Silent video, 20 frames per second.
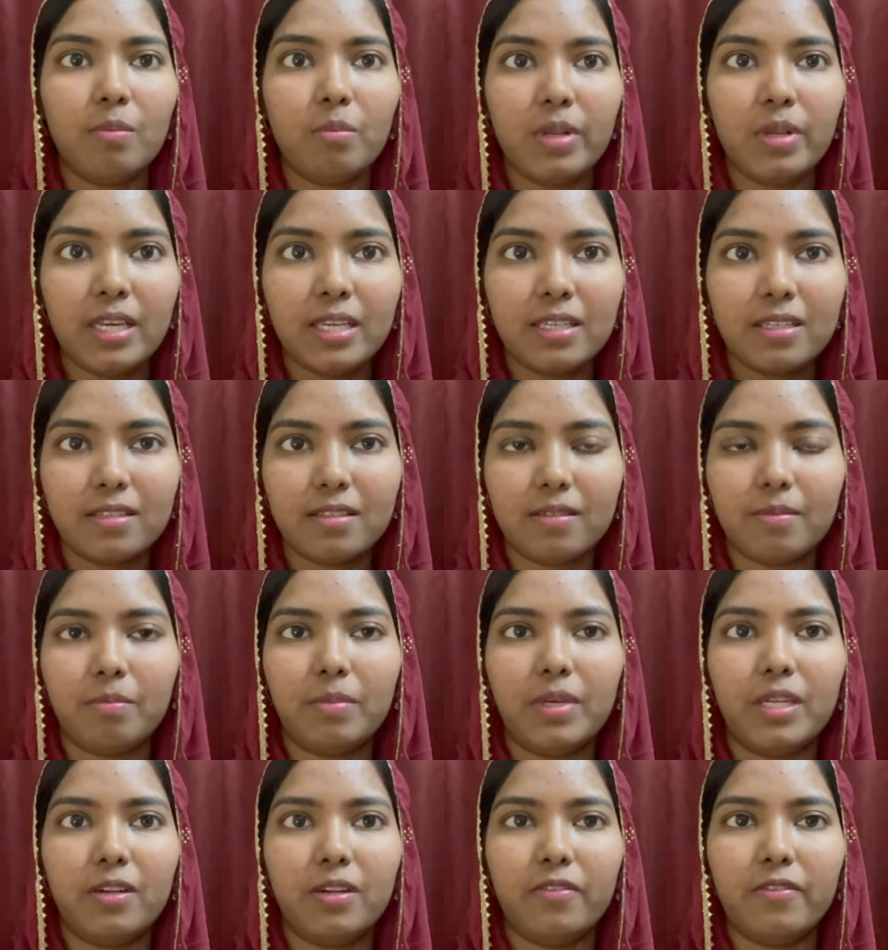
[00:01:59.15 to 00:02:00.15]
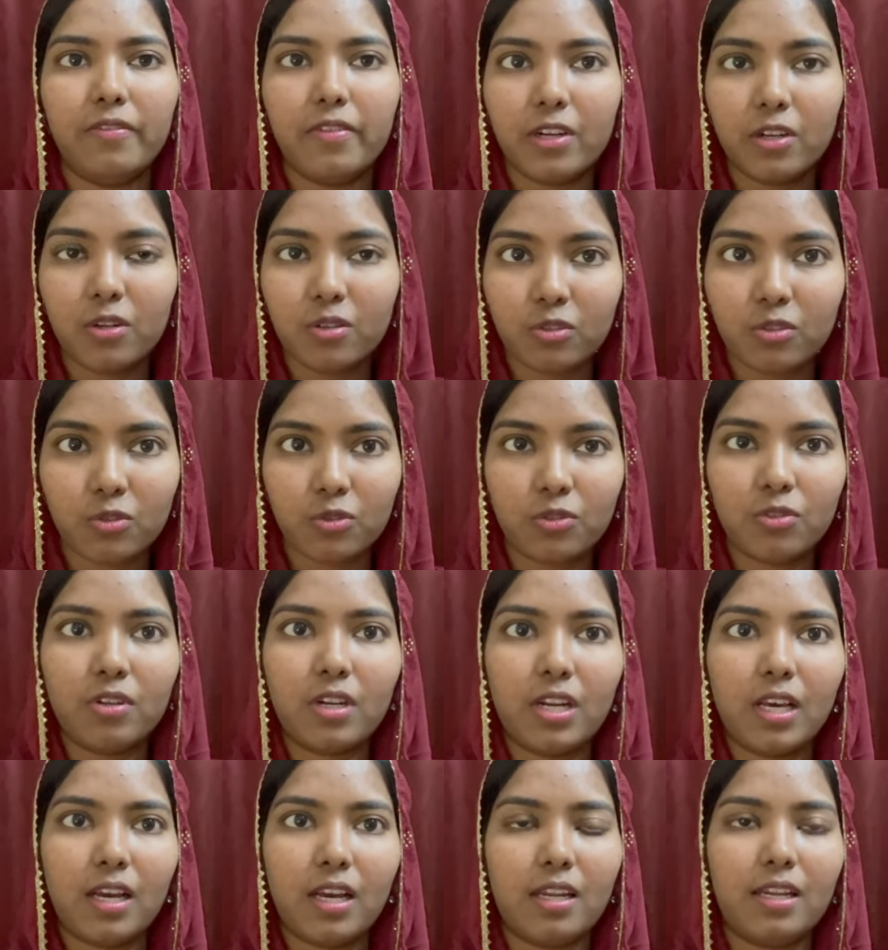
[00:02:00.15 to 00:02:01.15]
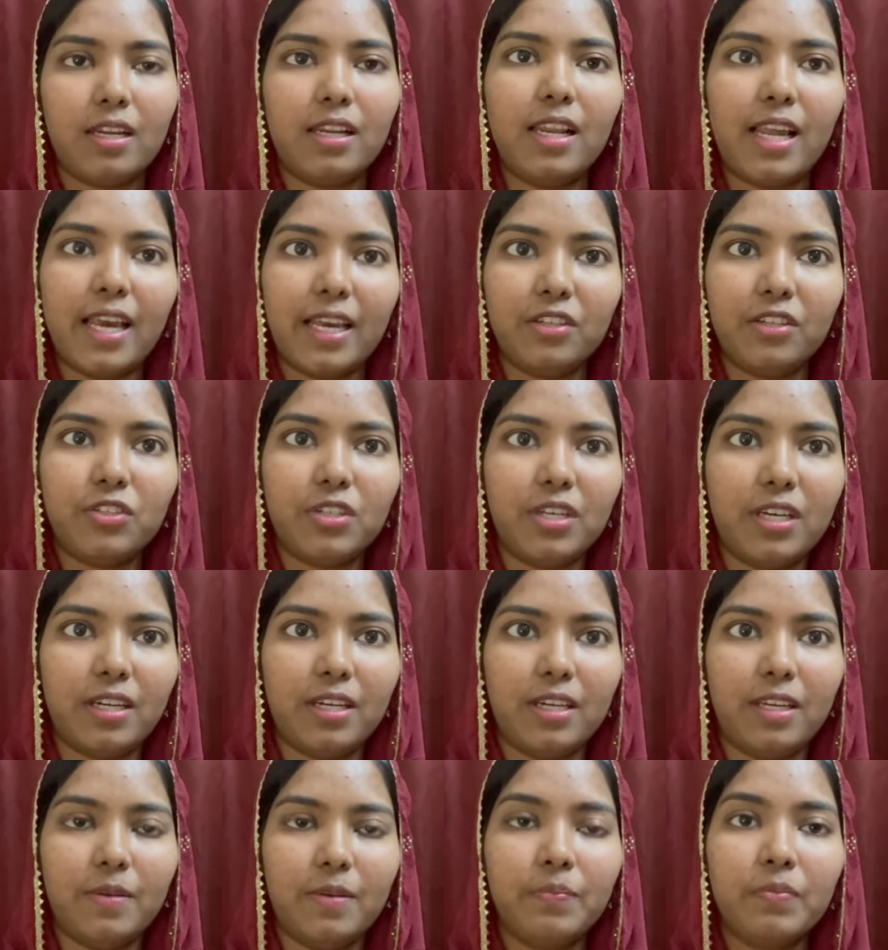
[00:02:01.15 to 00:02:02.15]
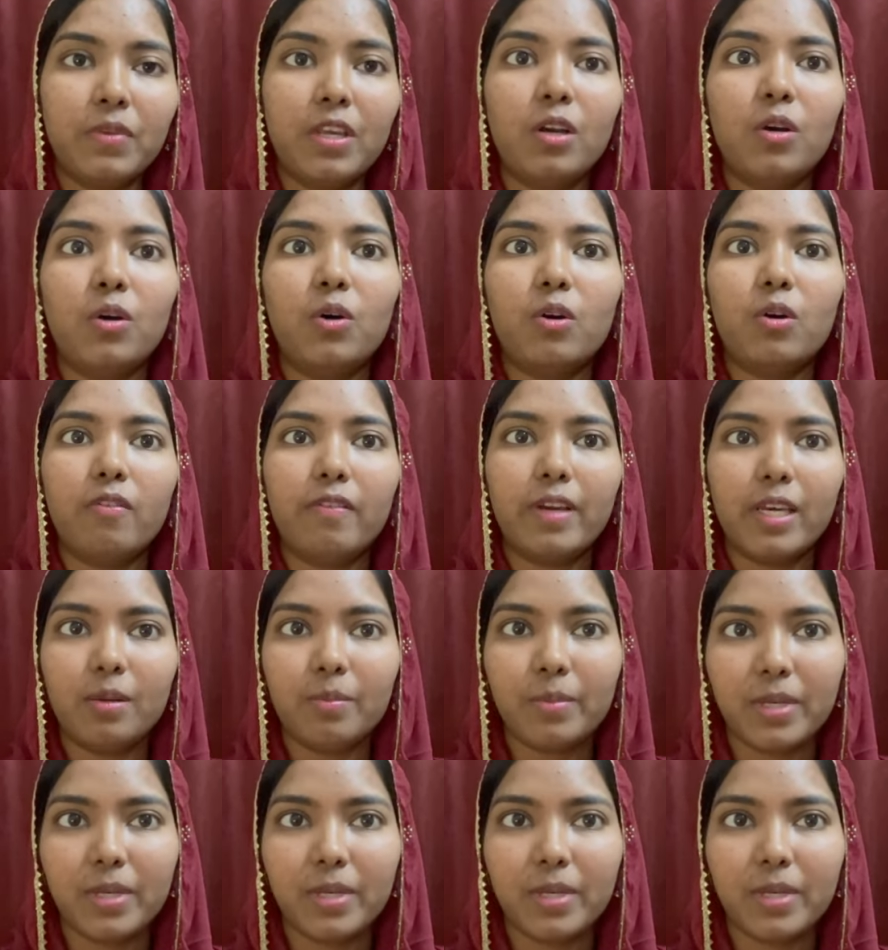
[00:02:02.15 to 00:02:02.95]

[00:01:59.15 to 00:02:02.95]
ప్లీజ్ మీరు ఈ వీడియో చూస్తున్న కానీ లైక్ చేయండి ఒకవేళ